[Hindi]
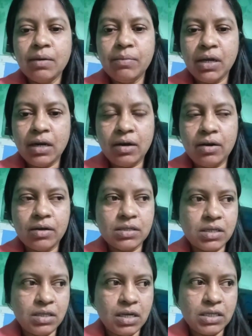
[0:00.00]
कि महिलाओं के
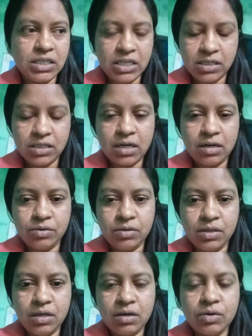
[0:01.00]
साथ यहाँ छेड़छाड़
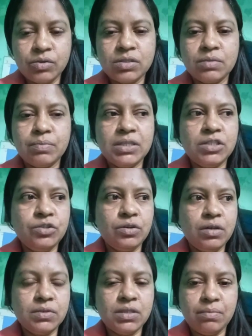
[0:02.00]
होती है और कुछ बच्चियों
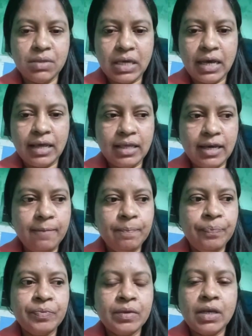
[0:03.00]
ने मुझे बताया था
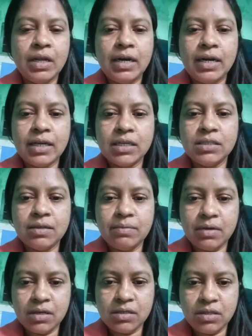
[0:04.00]
कि लड़के
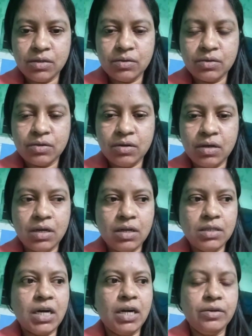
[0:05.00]
ज़बरदस्ती उनको
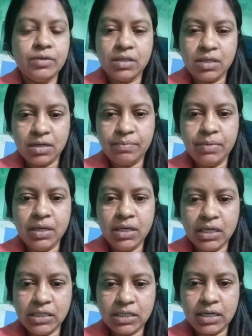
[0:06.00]
झाड़ियों की तरफ भी
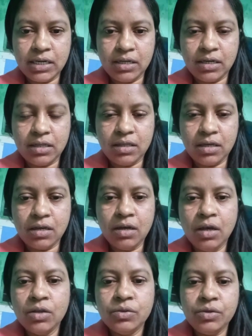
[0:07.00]
खींच के ले जाते हैं
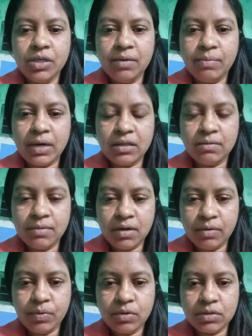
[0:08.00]
तो ये बात
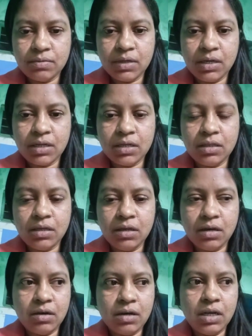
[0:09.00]
मैंने पोस्ट में लिखी
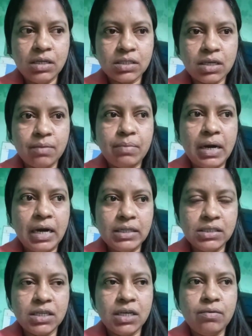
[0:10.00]
थी और इसके
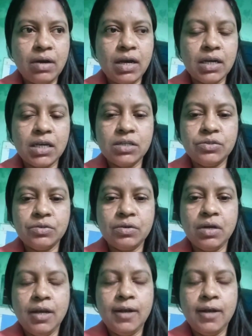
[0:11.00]
बाद से ही वहाँ के जो